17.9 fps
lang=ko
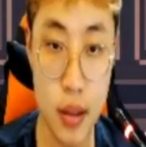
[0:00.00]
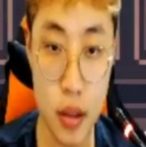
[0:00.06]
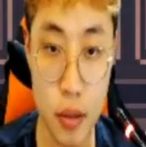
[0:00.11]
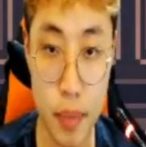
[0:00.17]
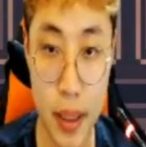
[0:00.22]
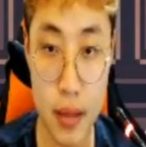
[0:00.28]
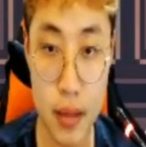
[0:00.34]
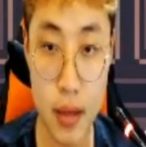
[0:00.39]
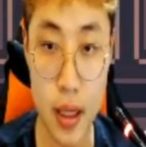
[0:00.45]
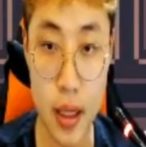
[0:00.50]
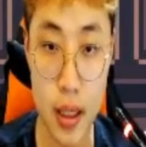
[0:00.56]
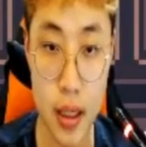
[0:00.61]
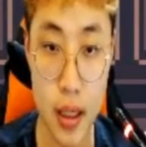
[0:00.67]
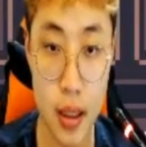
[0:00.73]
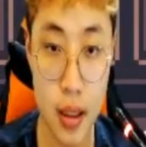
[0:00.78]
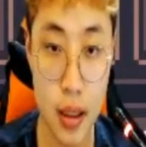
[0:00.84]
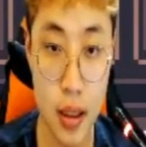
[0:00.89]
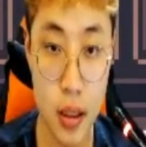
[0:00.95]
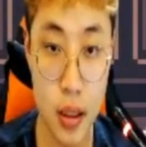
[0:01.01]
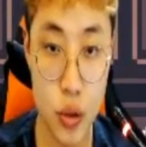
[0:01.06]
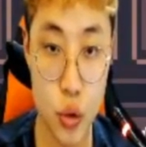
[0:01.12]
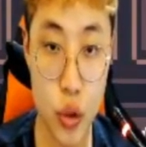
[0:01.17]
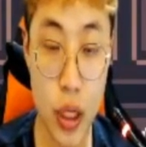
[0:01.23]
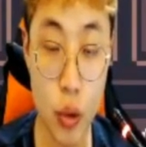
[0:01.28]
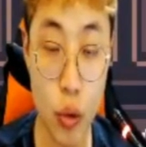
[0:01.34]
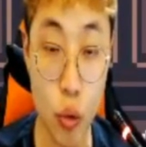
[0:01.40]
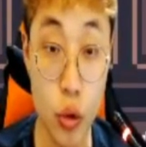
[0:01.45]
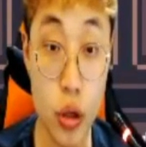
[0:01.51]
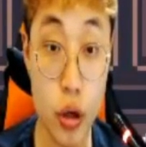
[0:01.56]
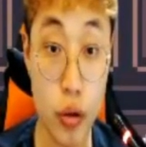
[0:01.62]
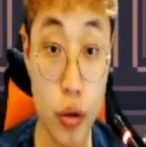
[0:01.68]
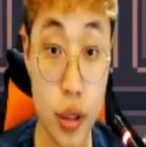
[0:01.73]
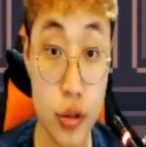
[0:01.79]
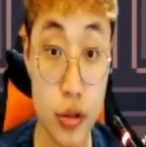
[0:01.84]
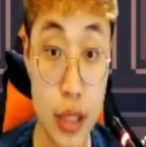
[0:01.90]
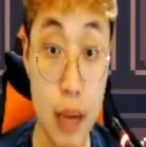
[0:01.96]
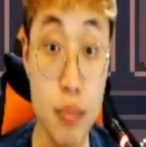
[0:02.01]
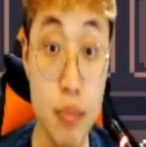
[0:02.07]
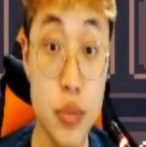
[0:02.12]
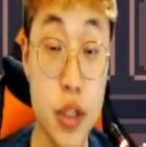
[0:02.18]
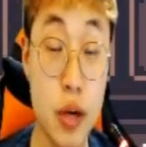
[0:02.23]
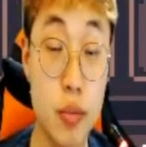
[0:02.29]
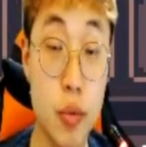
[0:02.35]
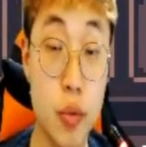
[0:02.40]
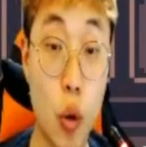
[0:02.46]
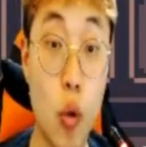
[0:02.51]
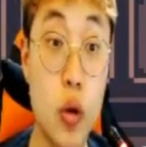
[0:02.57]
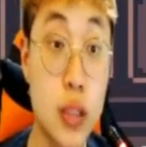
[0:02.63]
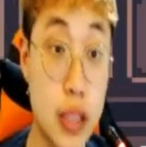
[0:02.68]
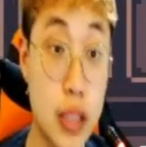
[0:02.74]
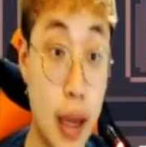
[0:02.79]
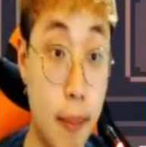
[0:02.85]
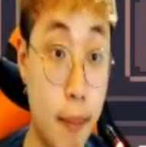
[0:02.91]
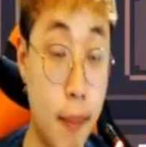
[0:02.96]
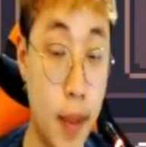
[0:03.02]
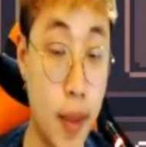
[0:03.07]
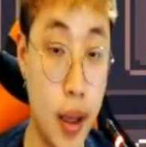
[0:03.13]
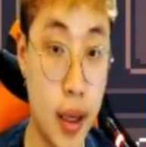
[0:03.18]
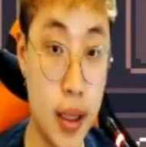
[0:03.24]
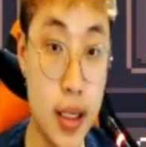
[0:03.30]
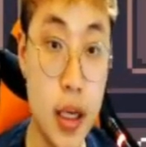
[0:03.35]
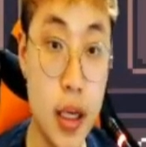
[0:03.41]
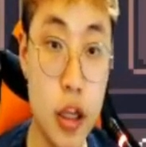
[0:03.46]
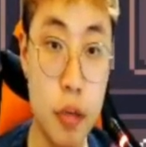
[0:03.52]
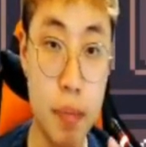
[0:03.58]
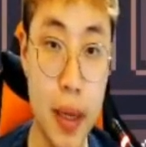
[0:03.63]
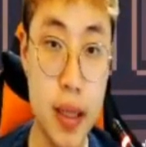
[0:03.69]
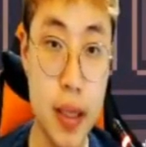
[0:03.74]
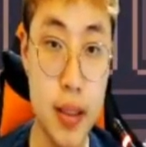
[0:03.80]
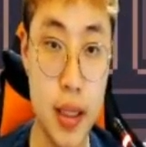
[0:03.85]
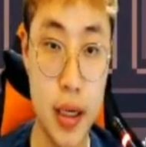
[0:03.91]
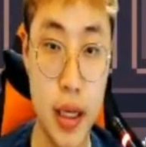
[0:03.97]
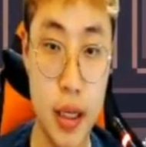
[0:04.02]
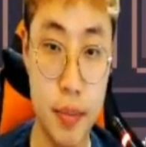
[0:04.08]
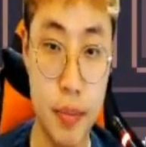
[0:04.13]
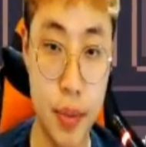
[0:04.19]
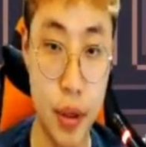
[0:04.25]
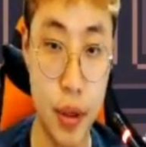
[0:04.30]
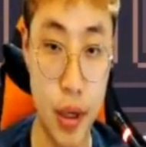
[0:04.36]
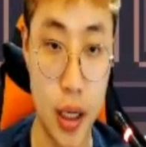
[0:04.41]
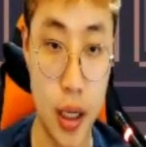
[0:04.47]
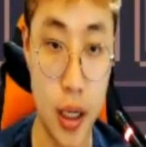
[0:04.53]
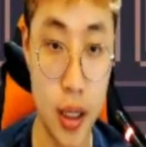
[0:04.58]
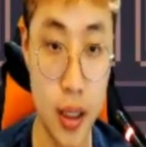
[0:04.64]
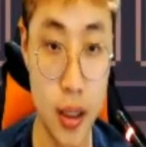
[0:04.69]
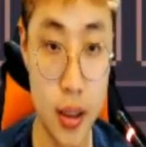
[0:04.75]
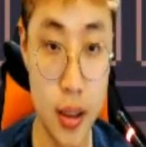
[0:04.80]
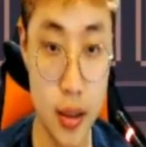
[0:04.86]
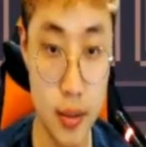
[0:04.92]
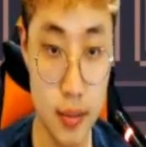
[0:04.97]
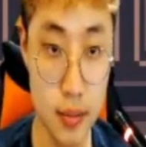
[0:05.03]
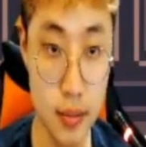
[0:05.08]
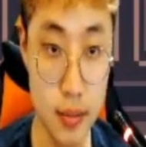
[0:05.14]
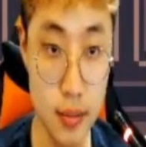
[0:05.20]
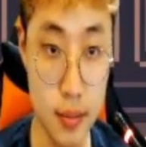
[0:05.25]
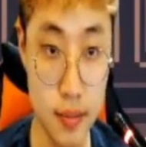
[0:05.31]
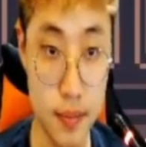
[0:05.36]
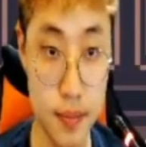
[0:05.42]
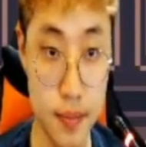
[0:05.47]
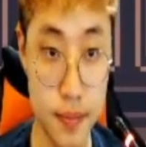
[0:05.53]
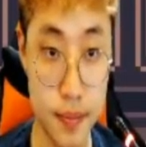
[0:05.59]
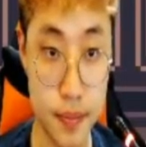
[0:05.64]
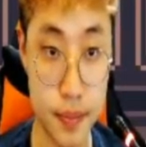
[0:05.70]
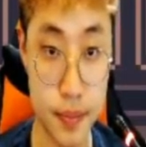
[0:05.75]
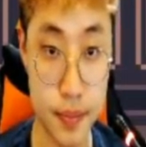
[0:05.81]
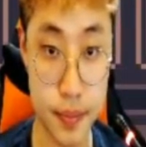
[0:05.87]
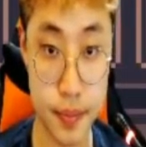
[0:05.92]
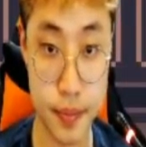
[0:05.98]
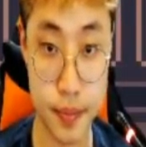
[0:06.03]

이게 더 빠른 거 아니야? 초당 공격 횟수 3.03 이게 더 빠르다 레이피어가 음